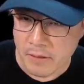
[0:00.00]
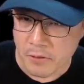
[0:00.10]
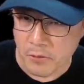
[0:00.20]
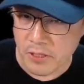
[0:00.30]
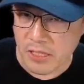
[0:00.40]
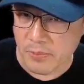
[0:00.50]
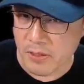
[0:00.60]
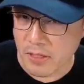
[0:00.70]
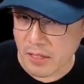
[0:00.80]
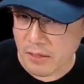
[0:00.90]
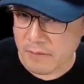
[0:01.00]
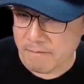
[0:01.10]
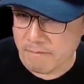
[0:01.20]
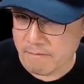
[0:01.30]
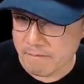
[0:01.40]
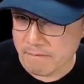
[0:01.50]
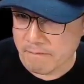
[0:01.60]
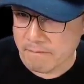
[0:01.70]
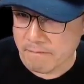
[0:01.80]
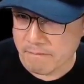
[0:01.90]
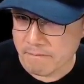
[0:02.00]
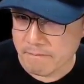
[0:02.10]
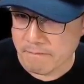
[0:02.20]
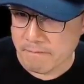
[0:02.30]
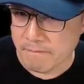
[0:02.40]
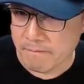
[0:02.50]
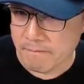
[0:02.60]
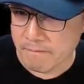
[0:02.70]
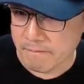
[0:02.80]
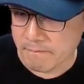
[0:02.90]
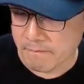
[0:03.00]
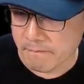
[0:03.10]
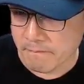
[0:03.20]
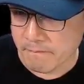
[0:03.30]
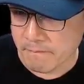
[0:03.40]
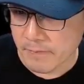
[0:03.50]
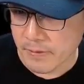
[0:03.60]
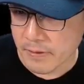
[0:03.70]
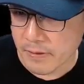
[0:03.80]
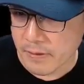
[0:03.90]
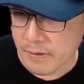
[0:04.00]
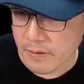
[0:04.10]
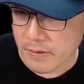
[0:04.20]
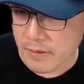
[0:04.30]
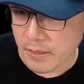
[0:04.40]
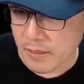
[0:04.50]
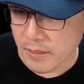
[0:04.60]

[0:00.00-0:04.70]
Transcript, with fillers: 요게 재밌는 게 네. 음. 자,